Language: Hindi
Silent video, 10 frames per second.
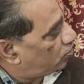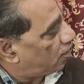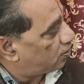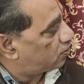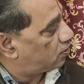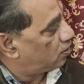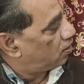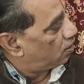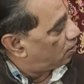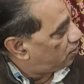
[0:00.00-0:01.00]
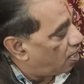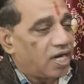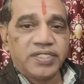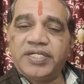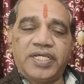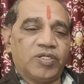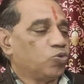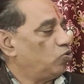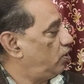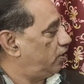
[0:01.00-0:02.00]
अड़तालीस यह हार्ट अटैक की
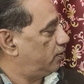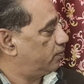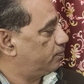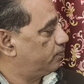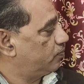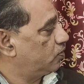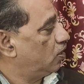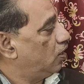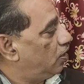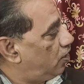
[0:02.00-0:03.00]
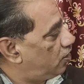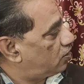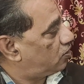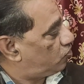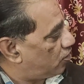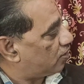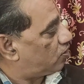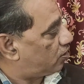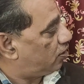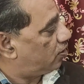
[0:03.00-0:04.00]
कुंडली है इस
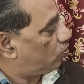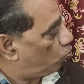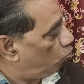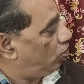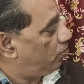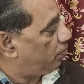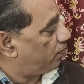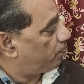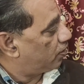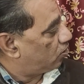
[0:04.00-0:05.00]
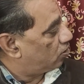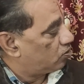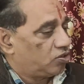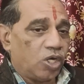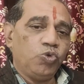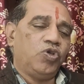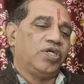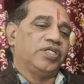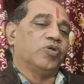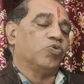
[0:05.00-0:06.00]
जातक की कुंडली में धनु
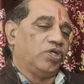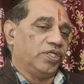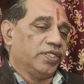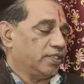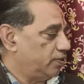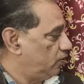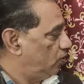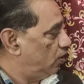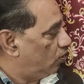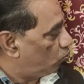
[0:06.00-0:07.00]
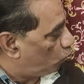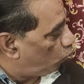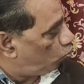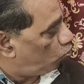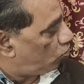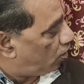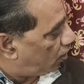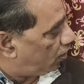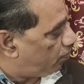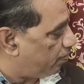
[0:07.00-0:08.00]
लगन की कुंडली है गुरु
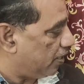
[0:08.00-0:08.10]
लगन में